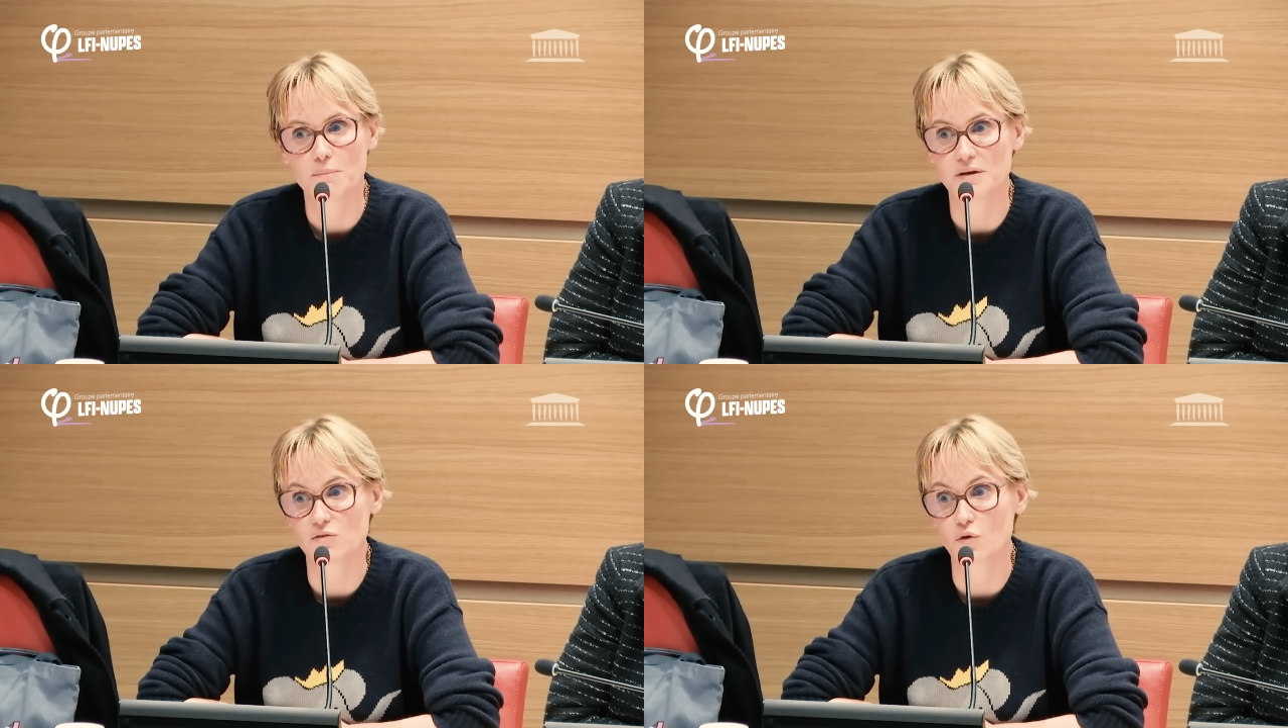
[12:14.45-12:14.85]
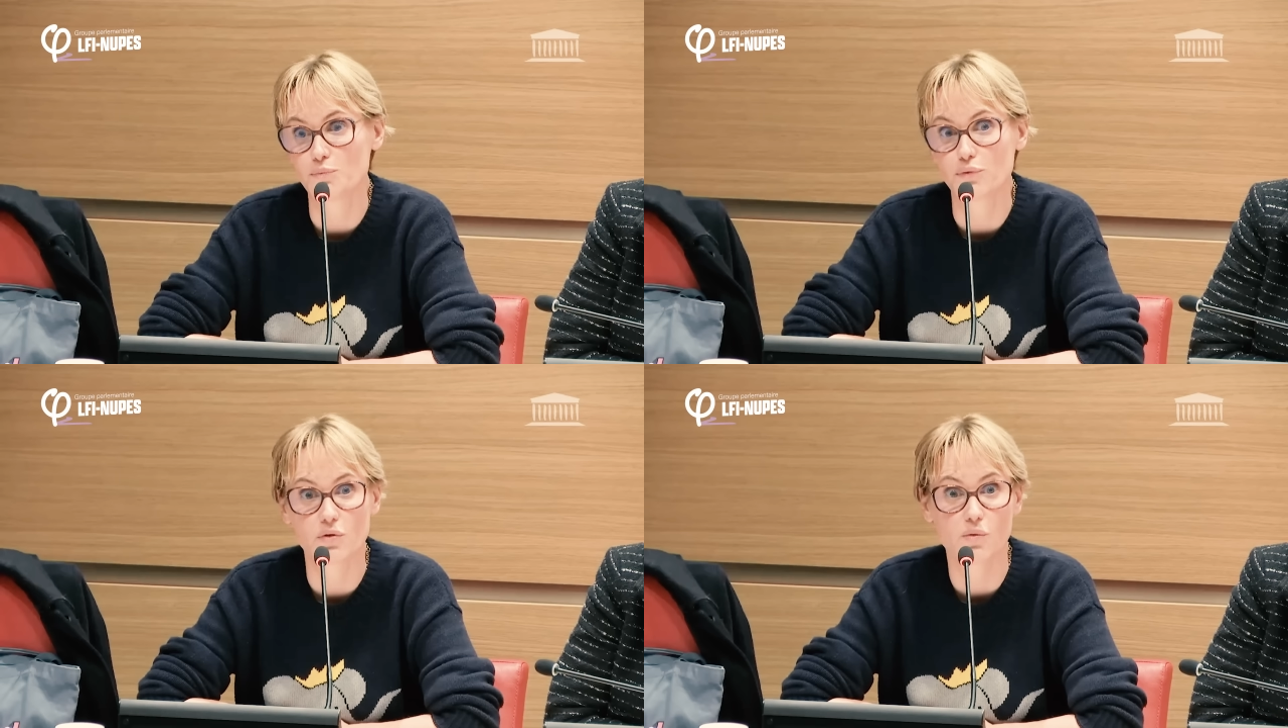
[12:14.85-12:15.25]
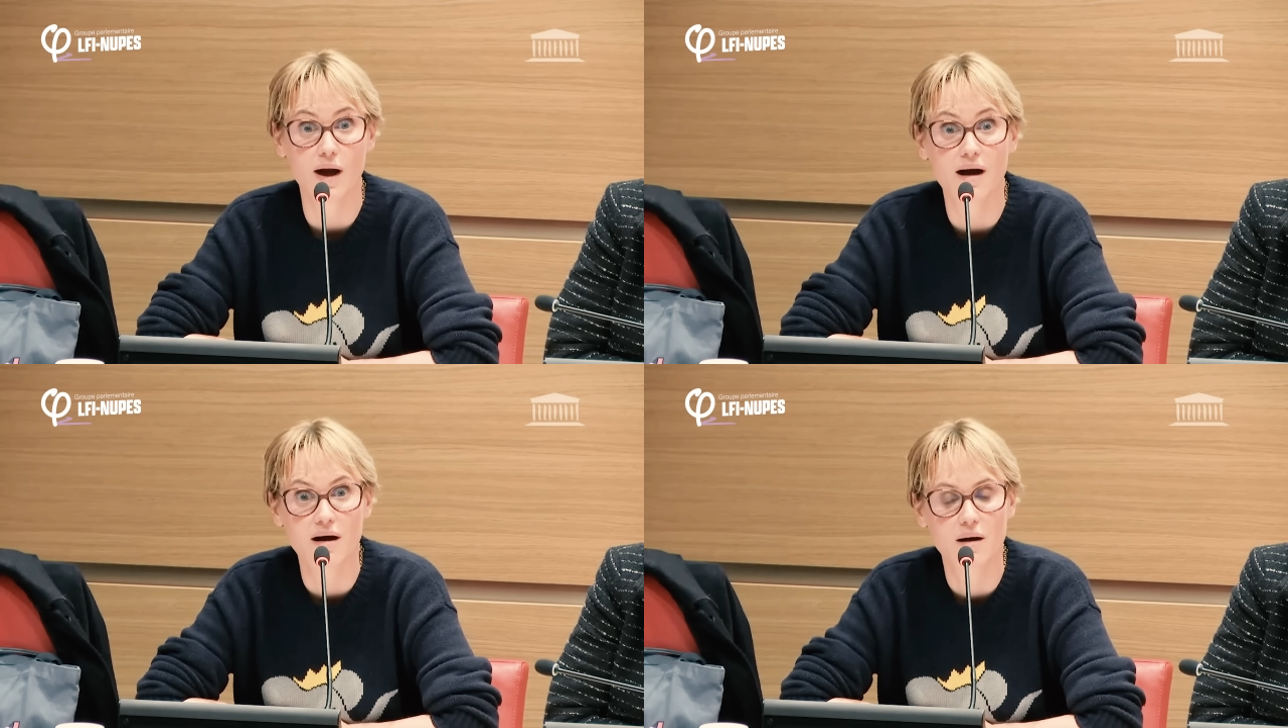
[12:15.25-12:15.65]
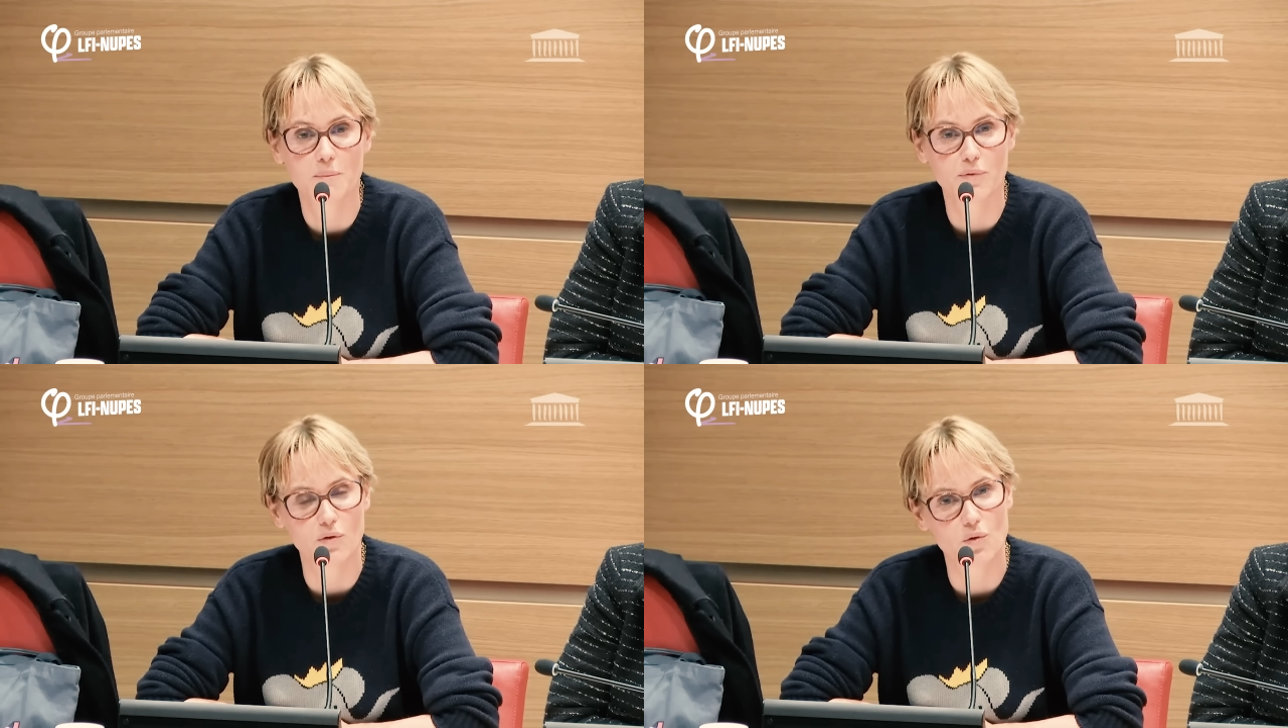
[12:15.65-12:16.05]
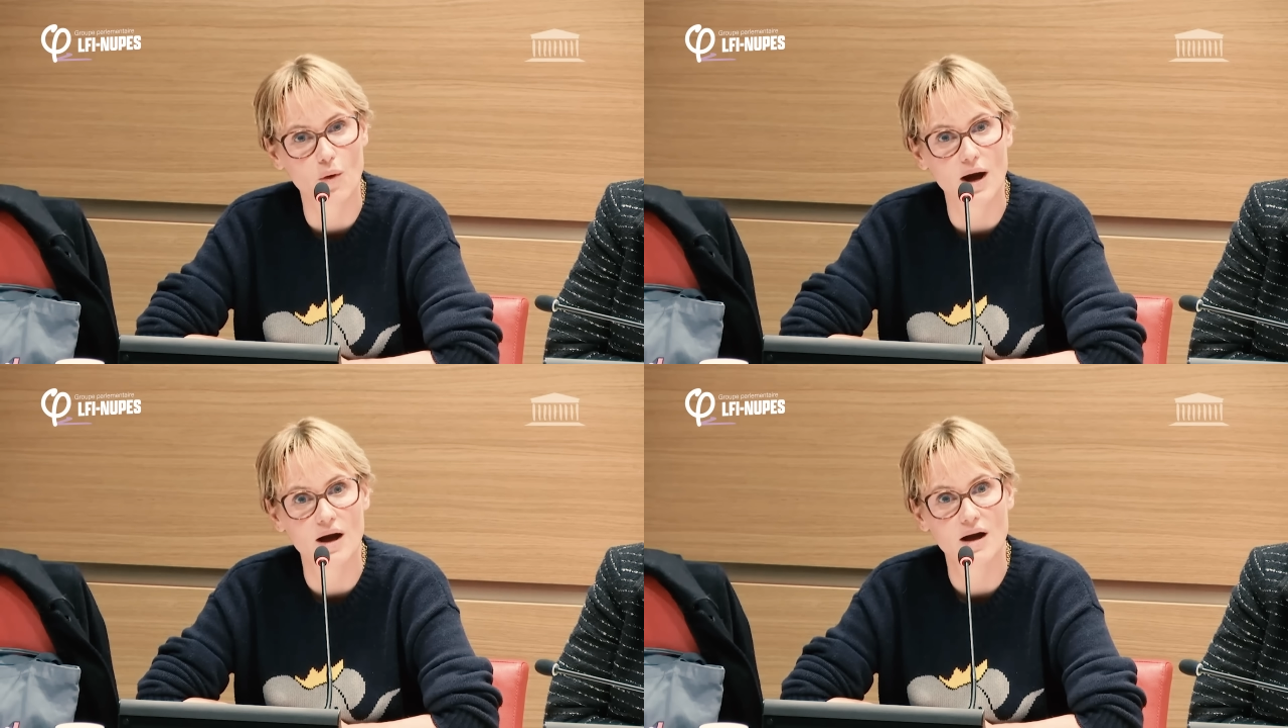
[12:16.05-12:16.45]
Parce que pourquoi
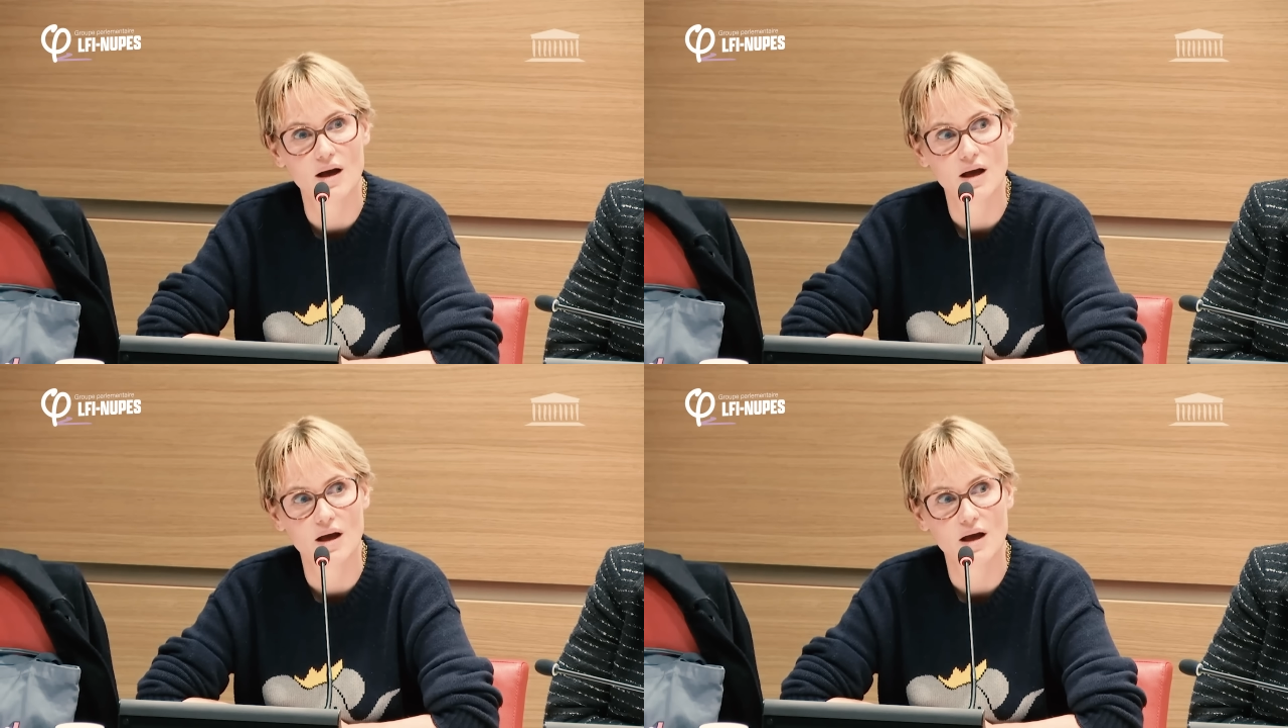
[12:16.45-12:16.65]
Pourquoi